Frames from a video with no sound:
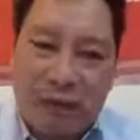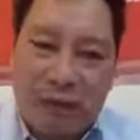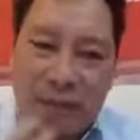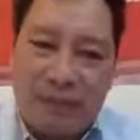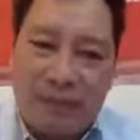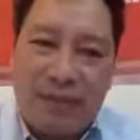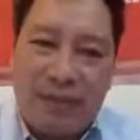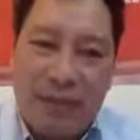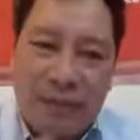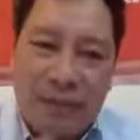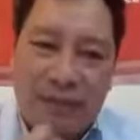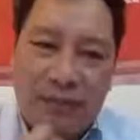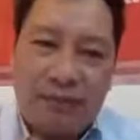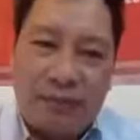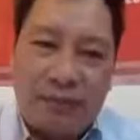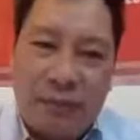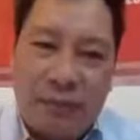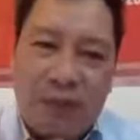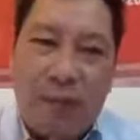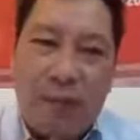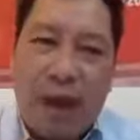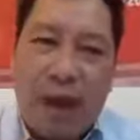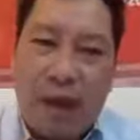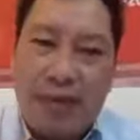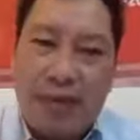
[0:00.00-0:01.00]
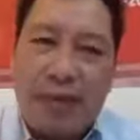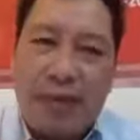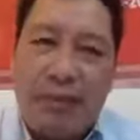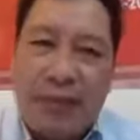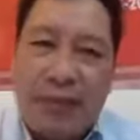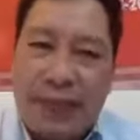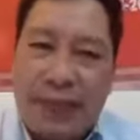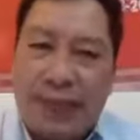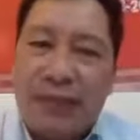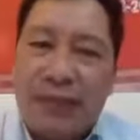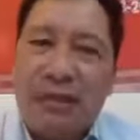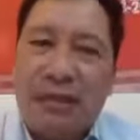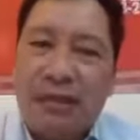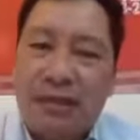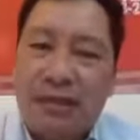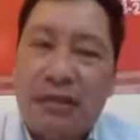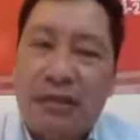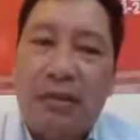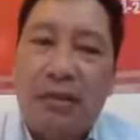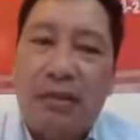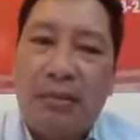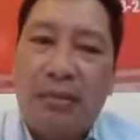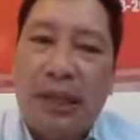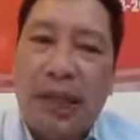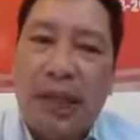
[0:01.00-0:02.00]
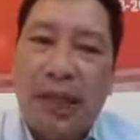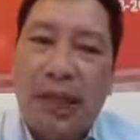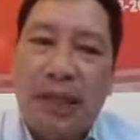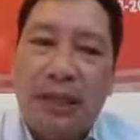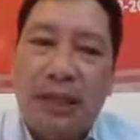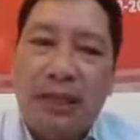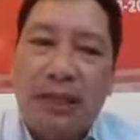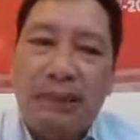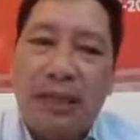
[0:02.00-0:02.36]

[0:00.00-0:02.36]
cũng cũng bỏ vô miệng được đúng không mà